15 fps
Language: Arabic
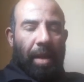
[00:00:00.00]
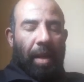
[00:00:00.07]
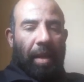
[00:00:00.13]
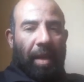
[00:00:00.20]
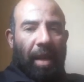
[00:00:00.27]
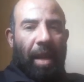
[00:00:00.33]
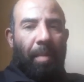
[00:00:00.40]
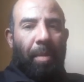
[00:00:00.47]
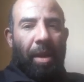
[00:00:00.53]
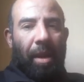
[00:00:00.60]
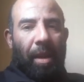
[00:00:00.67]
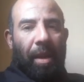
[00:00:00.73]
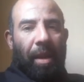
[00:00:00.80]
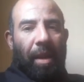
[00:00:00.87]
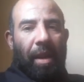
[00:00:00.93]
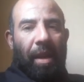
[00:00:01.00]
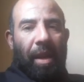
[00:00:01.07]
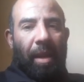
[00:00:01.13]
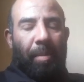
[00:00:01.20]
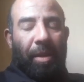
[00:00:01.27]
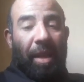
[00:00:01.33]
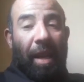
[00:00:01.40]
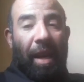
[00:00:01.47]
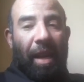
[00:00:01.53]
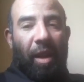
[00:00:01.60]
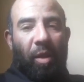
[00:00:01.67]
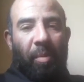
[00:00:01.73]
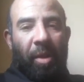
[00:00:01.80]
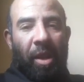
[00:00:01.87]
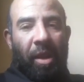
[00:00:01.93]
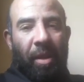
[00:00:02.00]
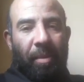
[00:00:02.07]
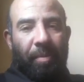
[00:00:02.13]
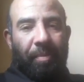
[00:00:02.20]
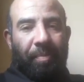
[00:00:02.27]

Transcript: الكلام اللي بيتقال عليهم ايه